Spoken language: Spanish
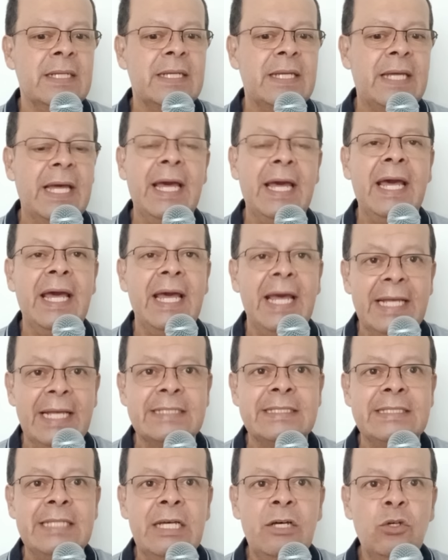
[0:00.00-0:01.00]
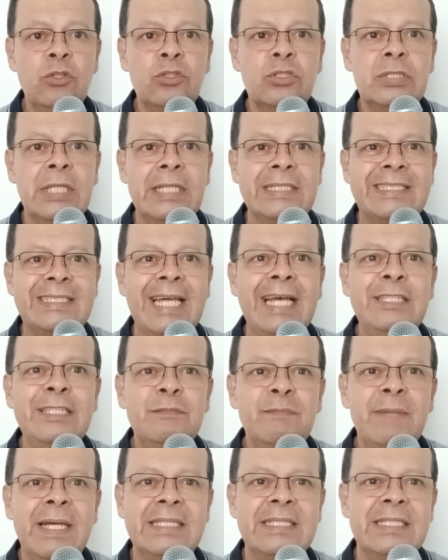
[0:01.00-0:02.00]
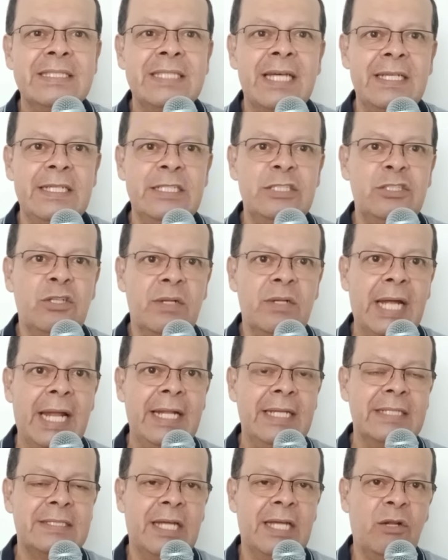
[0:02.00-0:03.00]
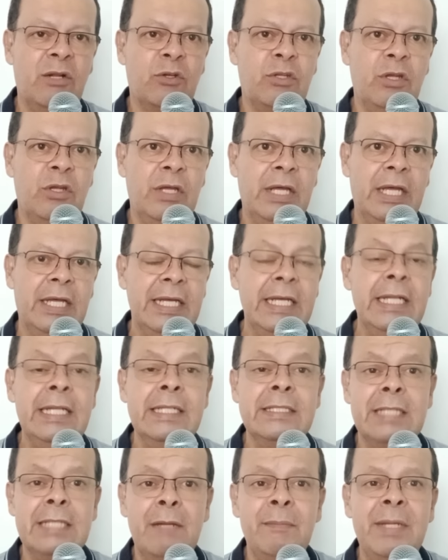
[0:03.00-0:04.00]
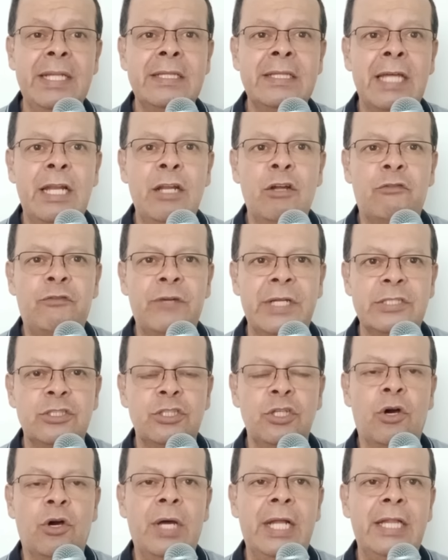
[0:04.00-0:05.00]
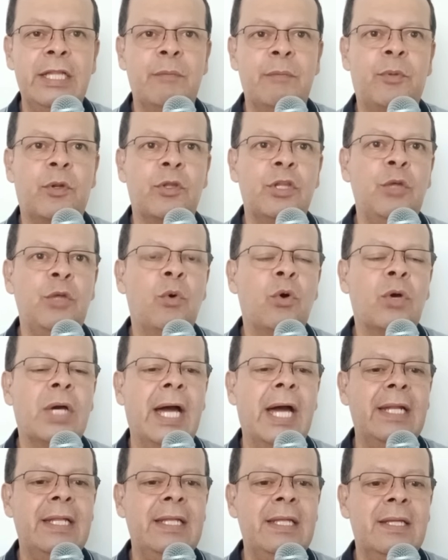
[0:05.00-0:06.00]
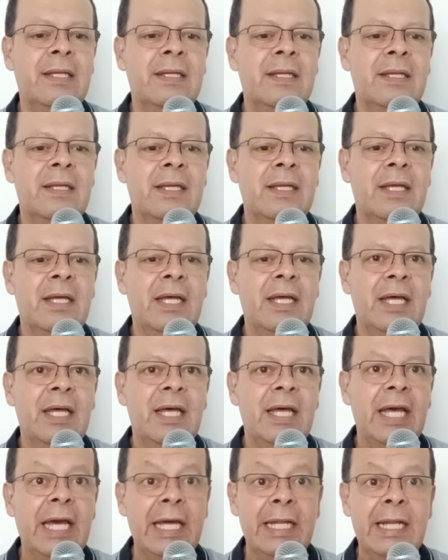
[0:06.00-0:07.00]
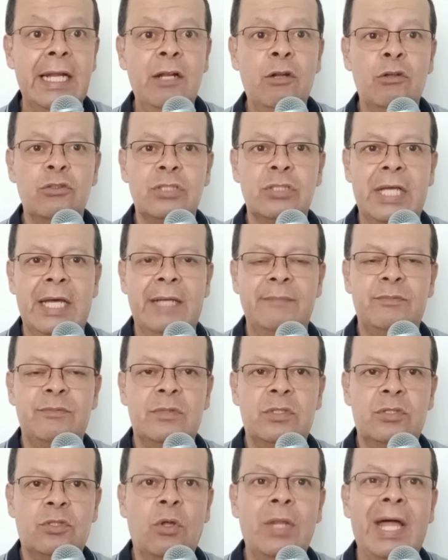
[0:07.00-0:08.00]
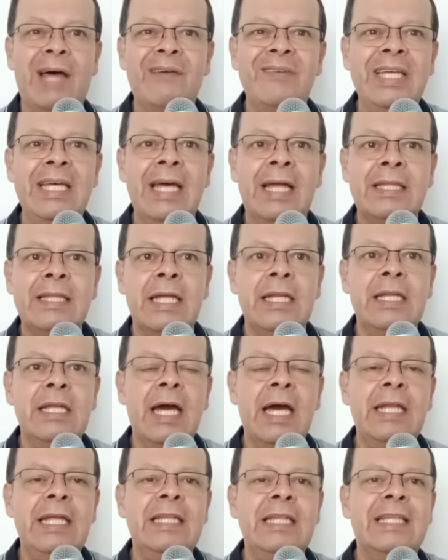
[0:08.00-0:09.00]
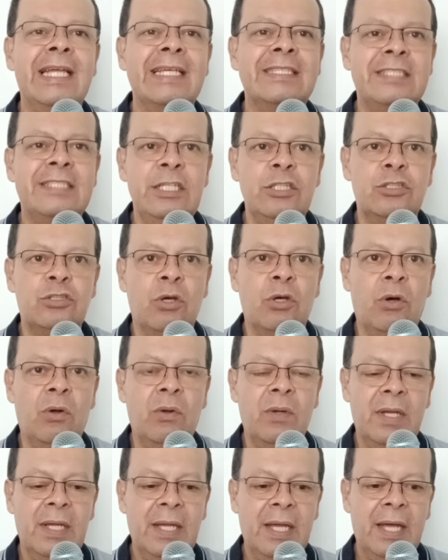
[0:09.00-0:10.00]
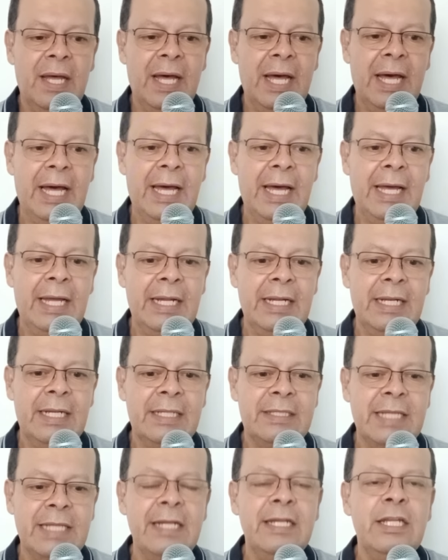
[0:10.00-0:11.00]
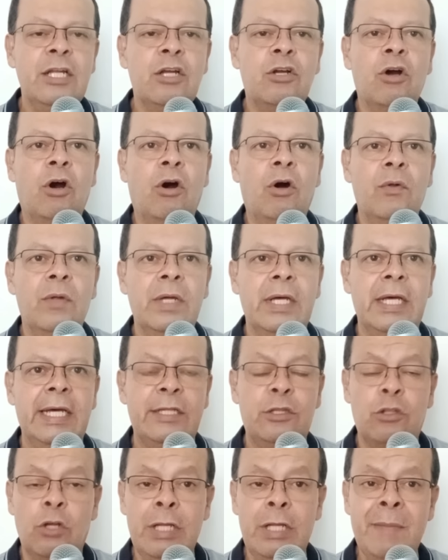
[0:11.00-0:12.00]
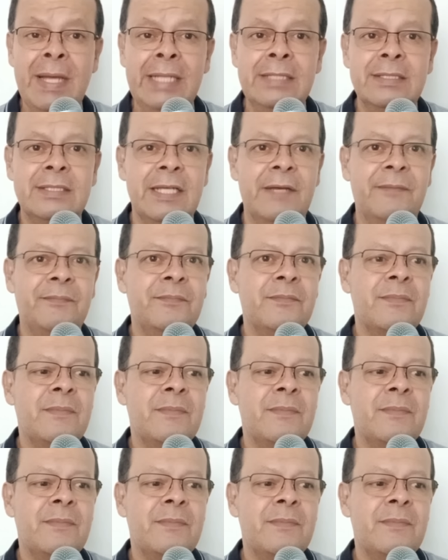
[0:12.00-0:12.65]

que esos seis meses adicionales a lo que inicialmente le ofreció el Deportivo Cali eran los que todavía tenían indeciso al técnico eh, tolimense.